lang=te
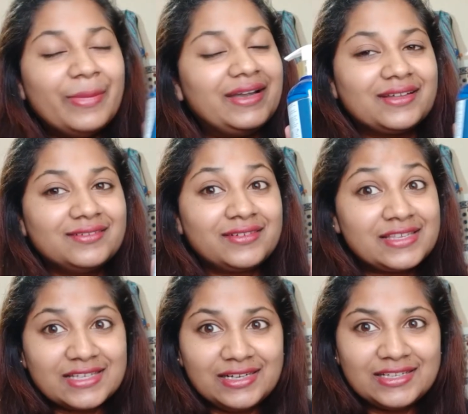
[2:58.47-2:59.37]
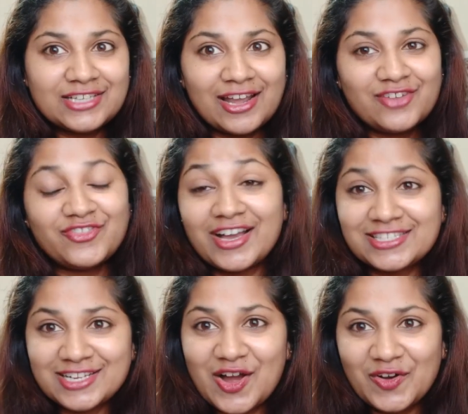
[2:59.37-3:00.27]
బట్ రిజల్ట్ చాలా
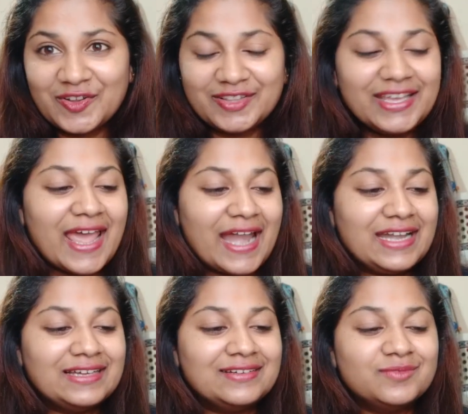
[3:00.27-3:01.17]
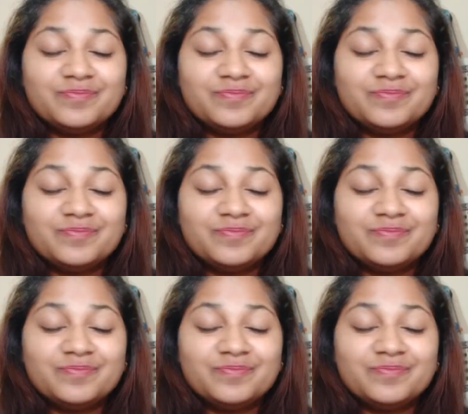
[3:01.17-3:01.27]
ఫాస్ట్ గా ఉంటుంది అండ్ uh,